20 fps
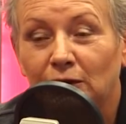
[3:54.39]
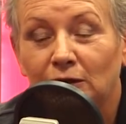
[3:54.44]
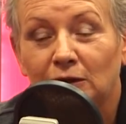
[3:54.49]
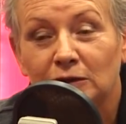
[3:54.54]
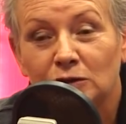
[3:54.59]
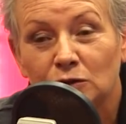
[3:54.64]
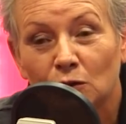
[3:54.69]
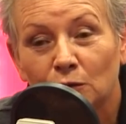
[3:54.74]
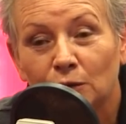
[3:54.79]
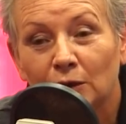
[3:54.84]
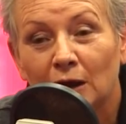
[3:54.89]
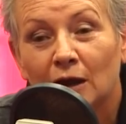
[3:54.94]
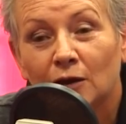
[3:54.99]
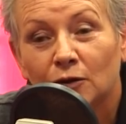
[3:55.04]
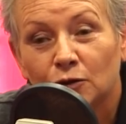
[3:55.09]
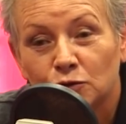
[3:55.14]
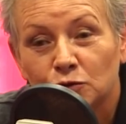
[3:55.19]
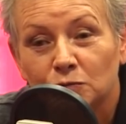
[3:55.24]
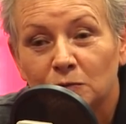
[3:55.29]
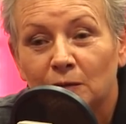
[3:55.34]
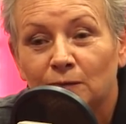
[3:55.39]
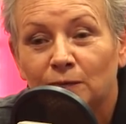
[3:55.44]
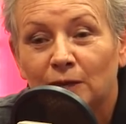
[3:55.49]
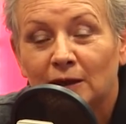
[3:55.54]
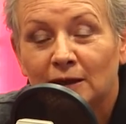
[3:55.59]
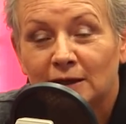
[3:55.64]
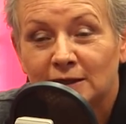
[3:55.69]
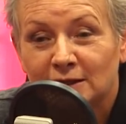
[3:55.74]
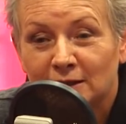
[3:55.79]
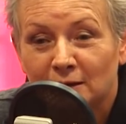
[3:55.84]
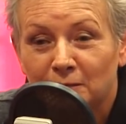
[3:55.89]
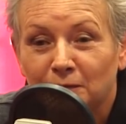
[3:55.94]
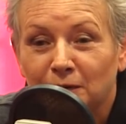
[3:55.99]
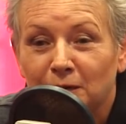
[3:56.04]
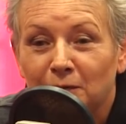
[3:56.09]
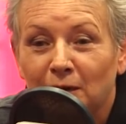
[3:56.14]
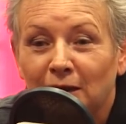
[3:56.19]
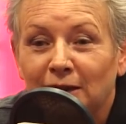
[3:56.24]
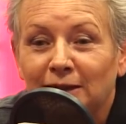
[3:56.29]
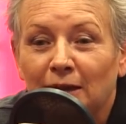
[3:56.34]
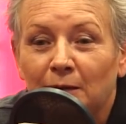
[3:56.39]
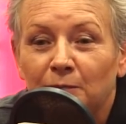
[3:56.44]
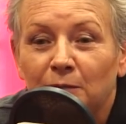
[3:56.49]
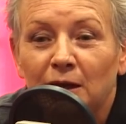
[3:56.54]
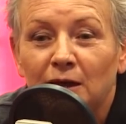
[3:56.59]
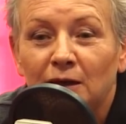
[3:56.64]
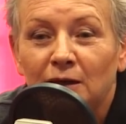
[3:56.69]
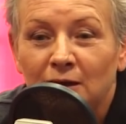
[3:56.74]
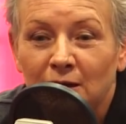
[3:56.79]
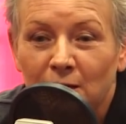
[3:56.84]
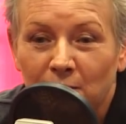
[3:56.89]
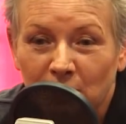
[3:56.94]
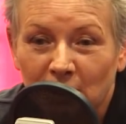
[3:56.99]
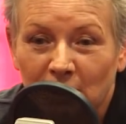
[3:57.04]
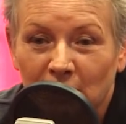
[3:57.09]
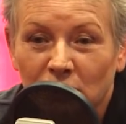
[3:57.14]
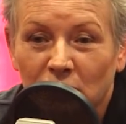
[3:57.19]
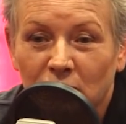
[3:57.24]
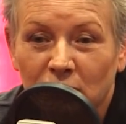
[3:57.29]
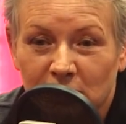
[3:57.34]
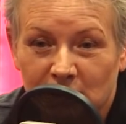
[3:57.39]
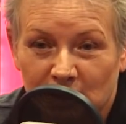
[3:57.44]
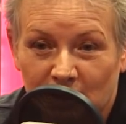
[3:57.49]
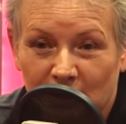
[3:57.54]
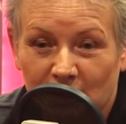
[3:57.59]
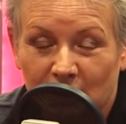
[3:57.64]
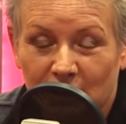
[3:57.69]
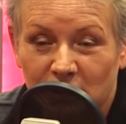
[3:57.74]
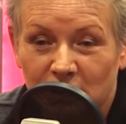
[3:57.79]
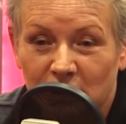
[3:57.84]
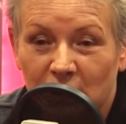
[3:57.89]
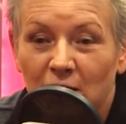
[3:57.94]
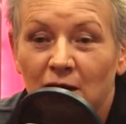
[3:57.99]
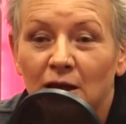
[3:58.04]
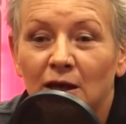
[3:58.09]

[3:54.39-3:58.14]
i są, jak rozumiem, na następnym etapie i nie mnie to oceniać.